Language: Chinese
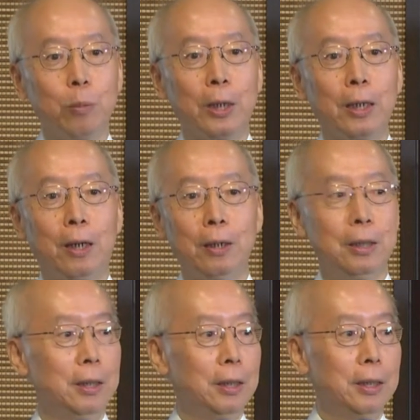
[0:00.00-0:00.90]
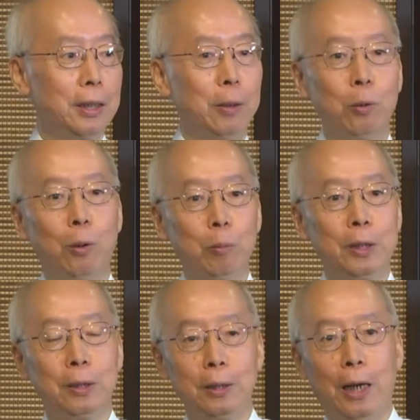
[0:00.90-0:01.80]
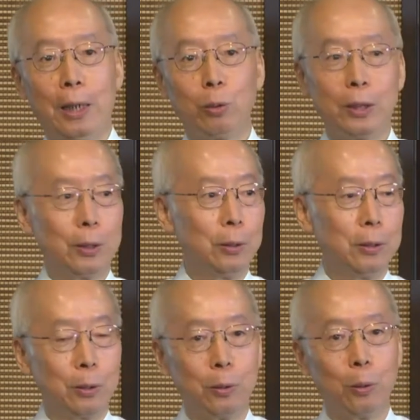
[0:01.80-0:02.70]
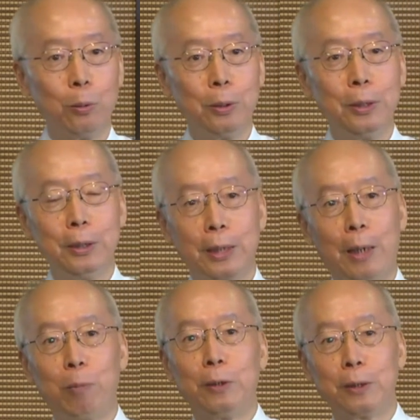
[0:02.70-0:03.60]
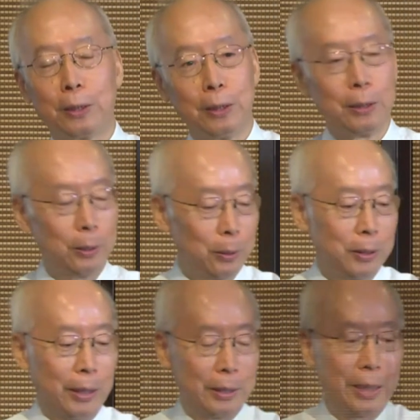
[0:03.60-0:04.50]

哈，那我们安顺师师兄他这个给上人